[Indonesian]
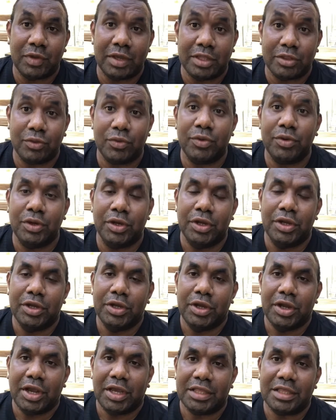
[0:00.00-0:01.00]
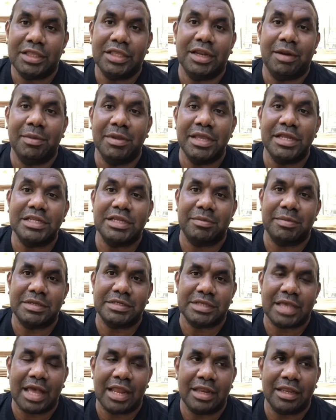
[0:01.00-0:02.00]
week itu kita tidak belajar sama
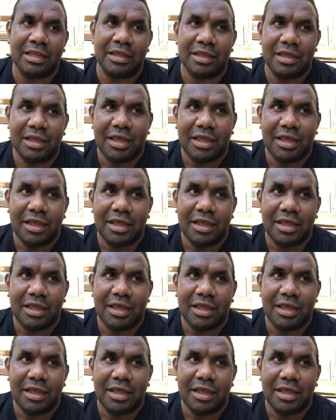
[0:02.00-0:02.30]
sekali